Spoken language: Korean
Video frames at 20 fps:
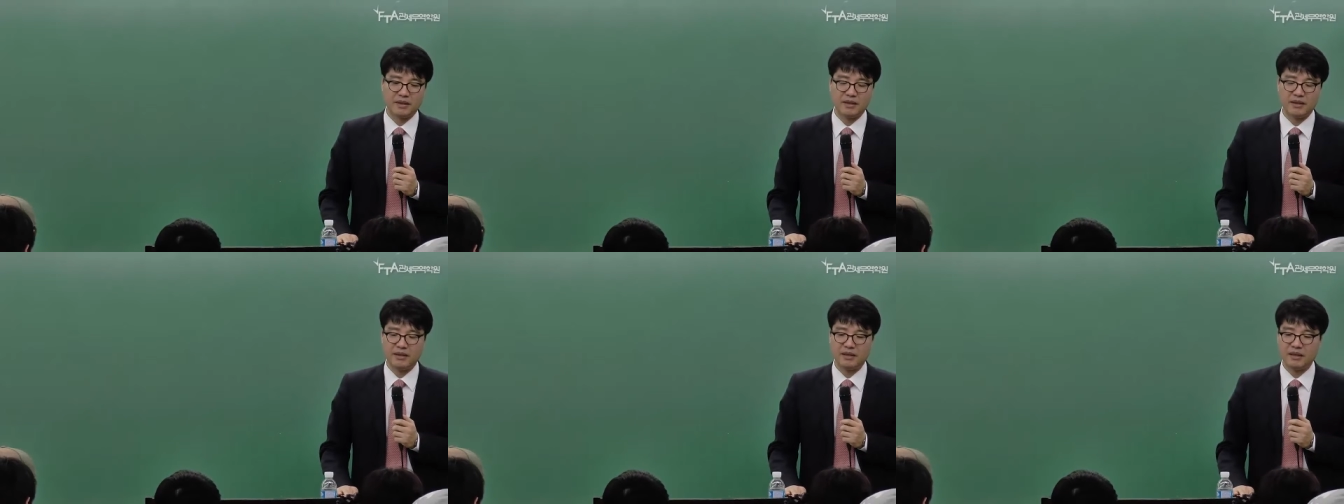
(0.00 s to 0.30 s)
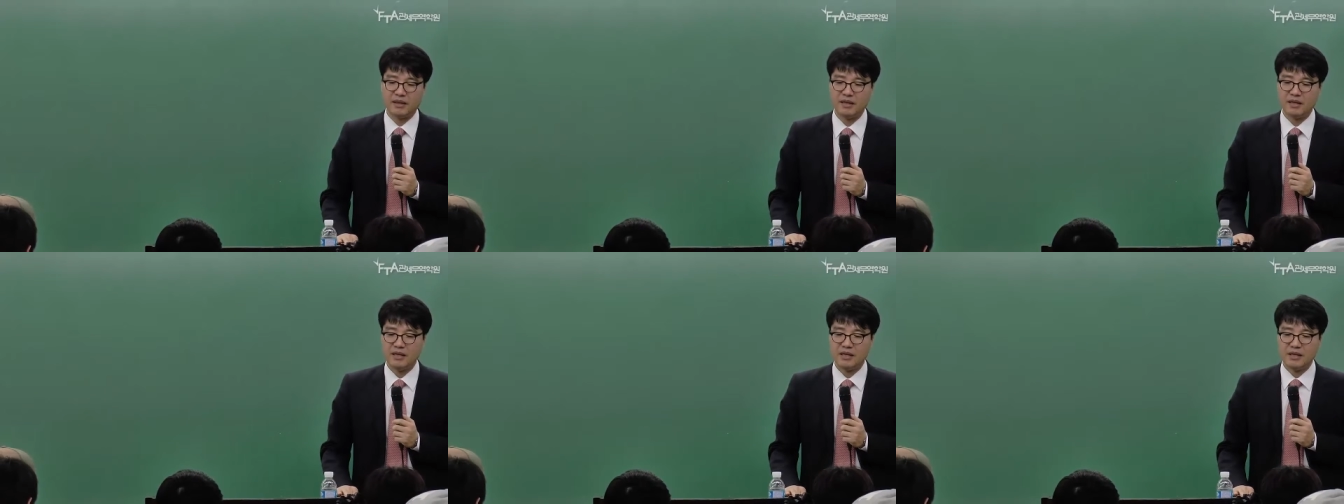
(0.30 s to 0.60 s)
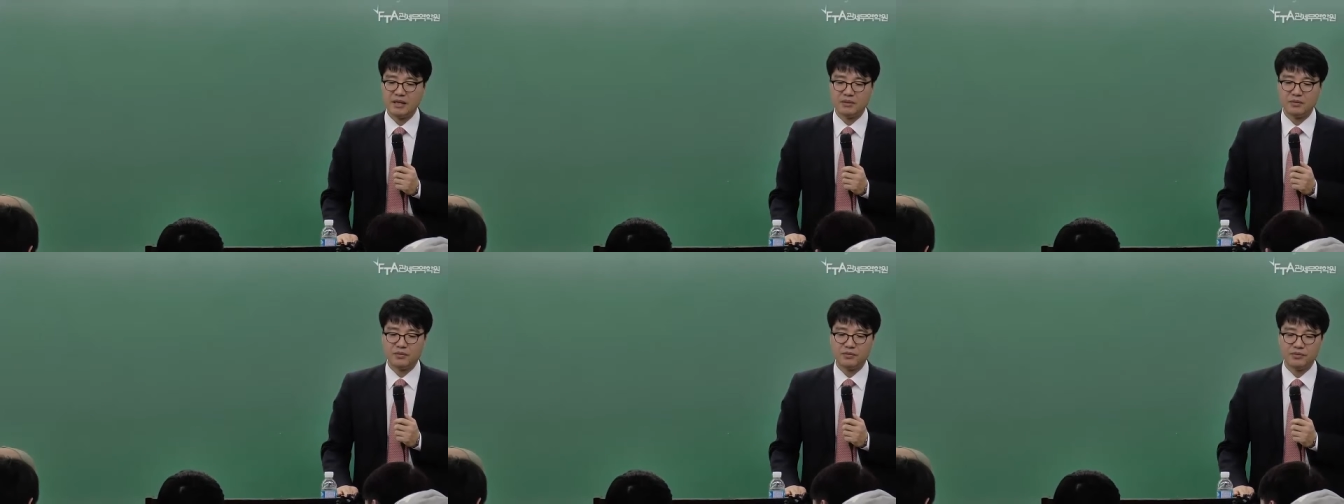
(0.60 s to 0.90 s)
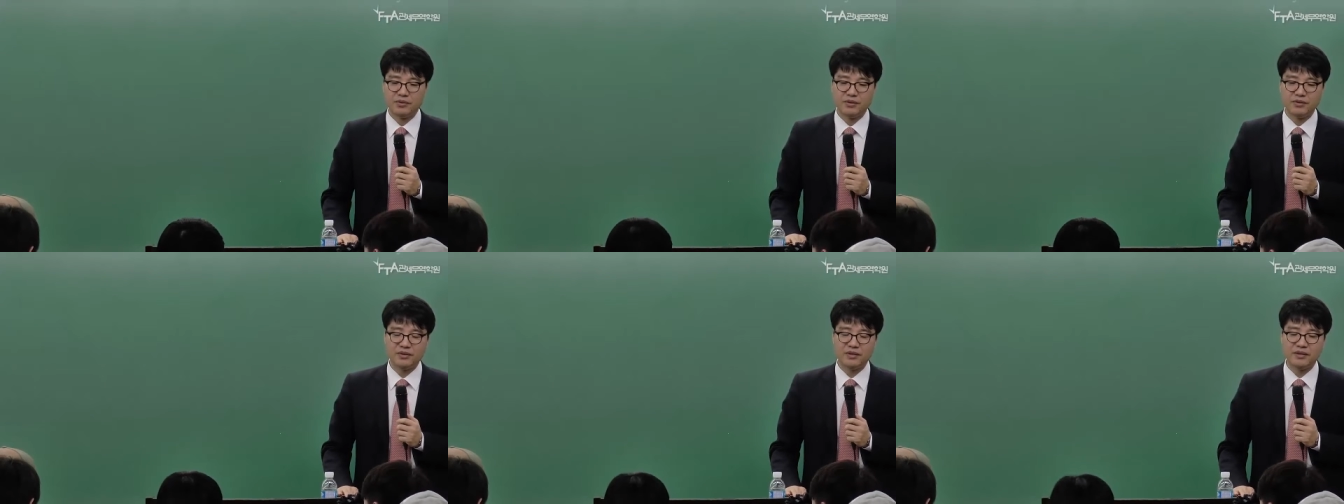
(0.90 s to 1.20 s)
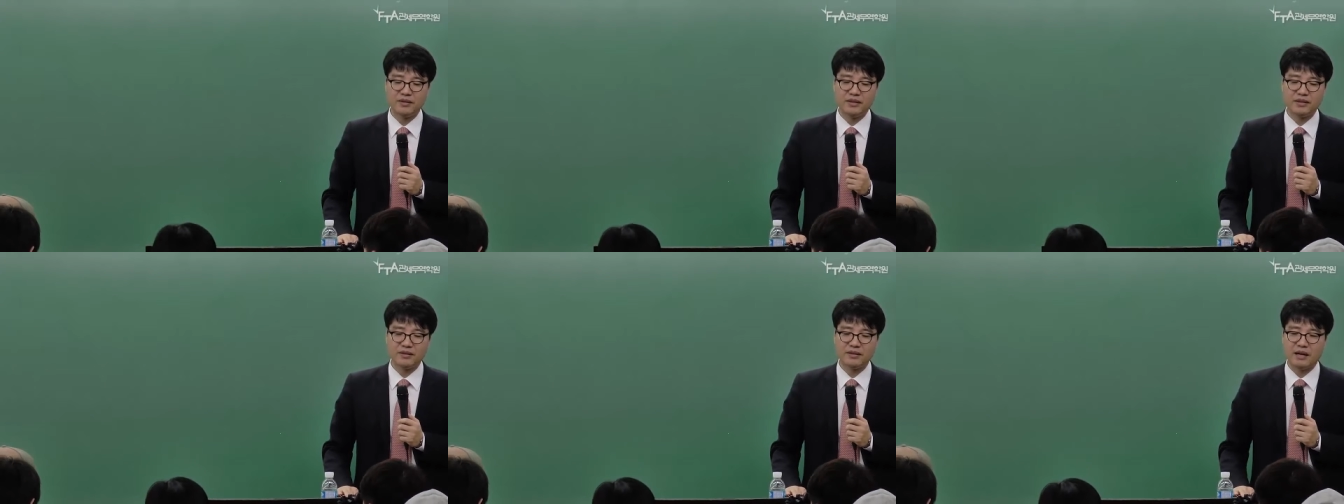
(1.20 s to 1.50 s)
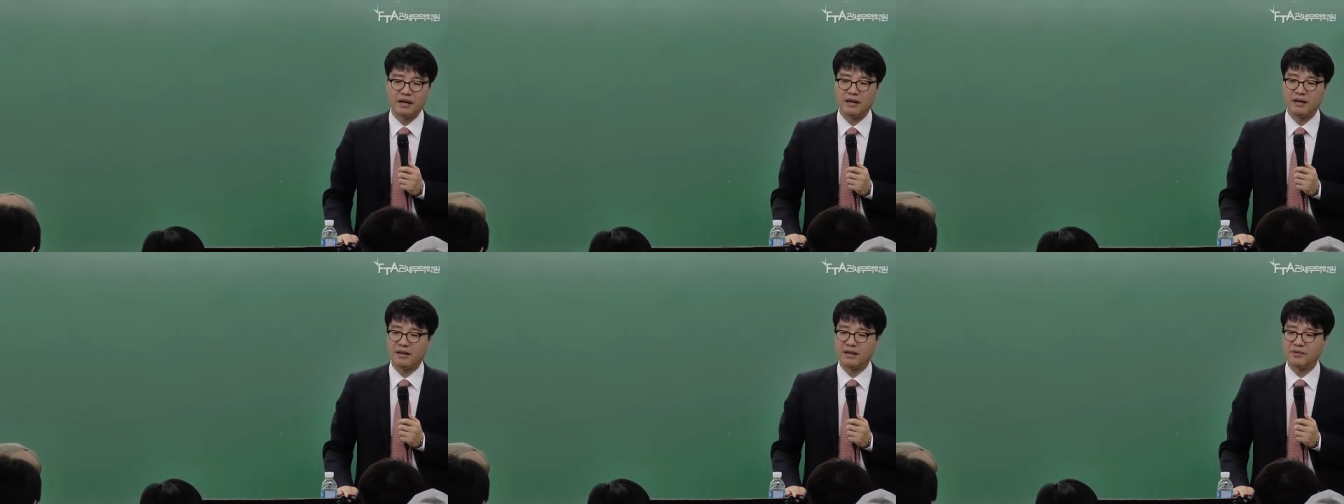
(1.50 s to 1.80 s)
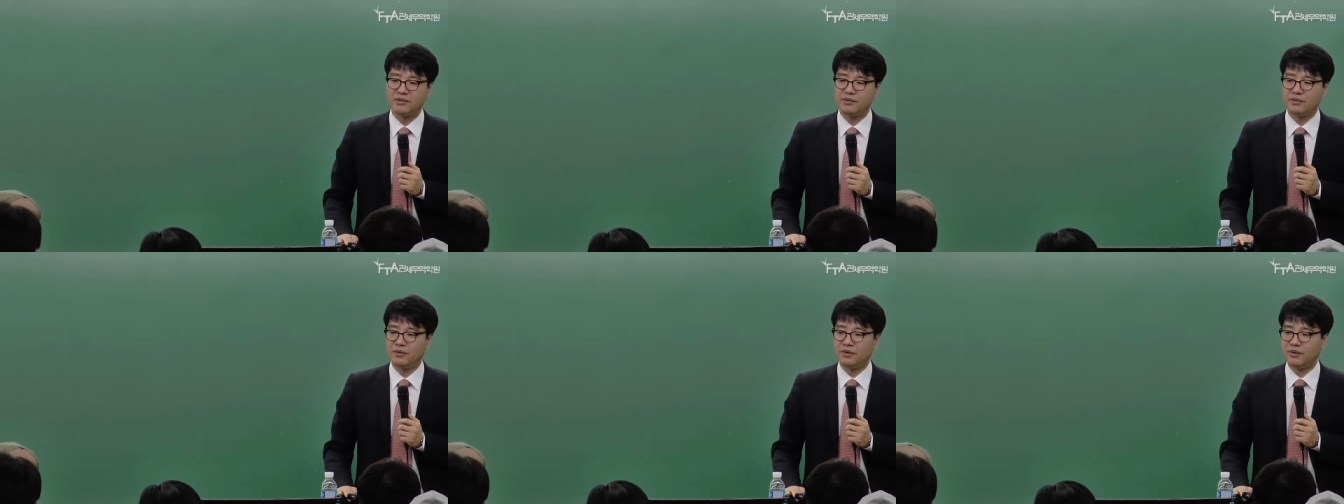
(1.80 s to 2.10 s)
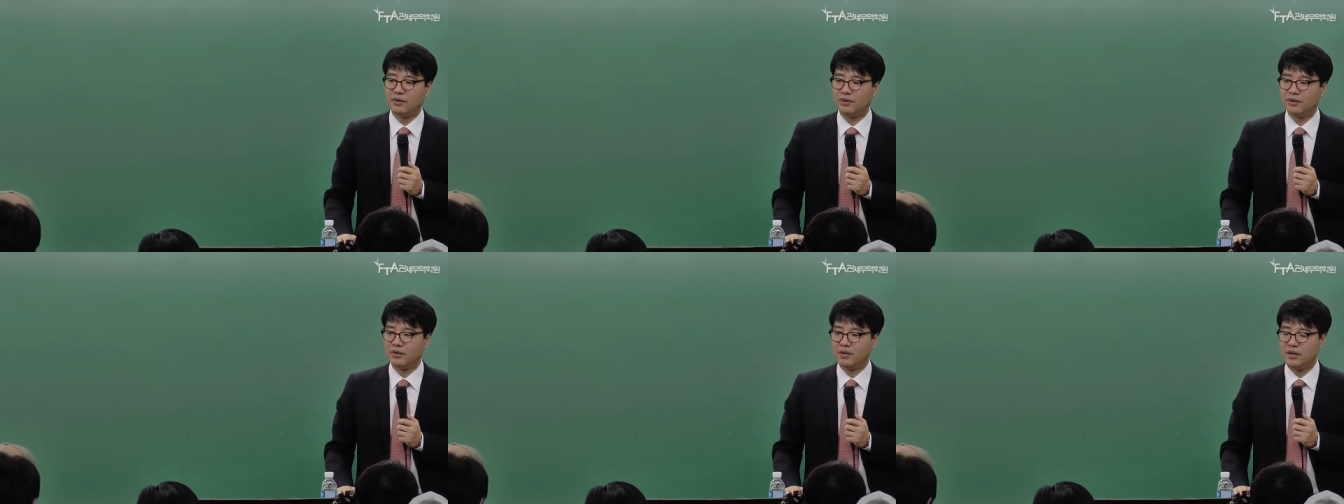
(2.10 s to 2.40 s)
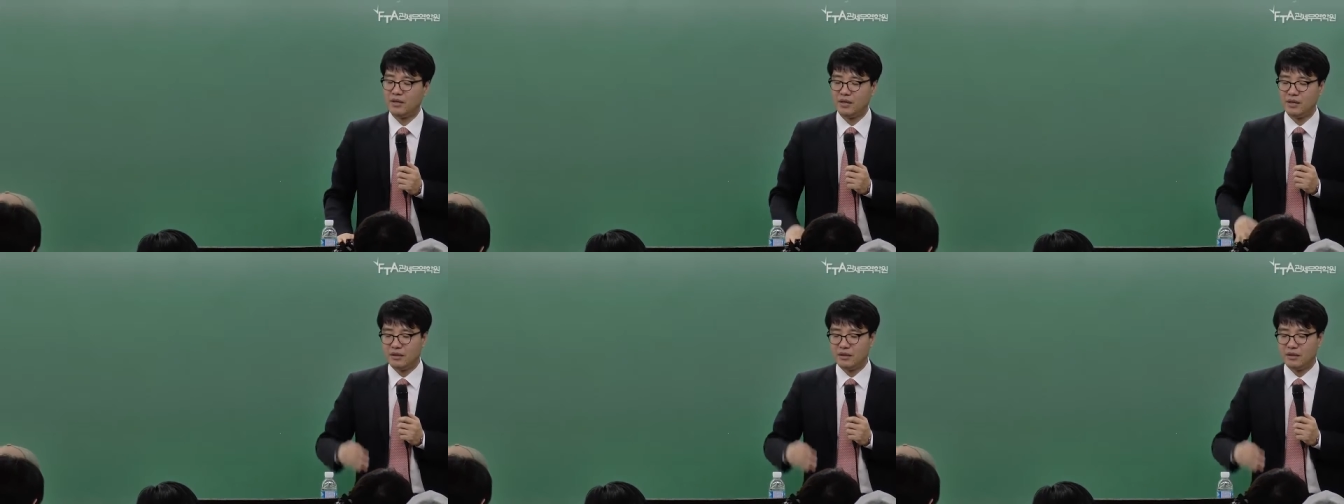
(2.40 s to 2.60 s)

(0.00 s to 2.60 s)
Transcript: 그러니까 구석진 데서 나와가지고